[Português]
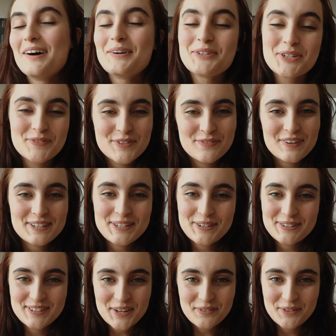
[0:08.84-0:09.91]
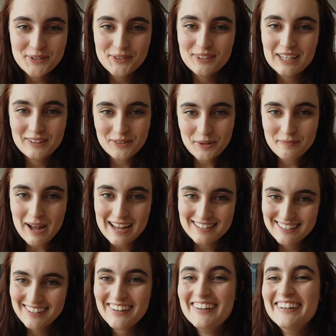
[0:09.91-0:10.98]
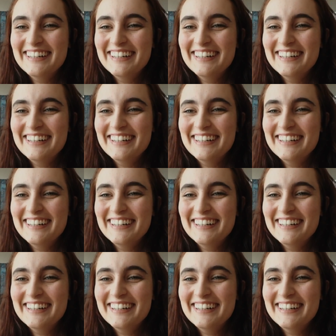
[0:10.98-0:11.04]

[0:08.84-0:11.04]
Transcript: hoje eu vim fazer o desafio do leitor básico,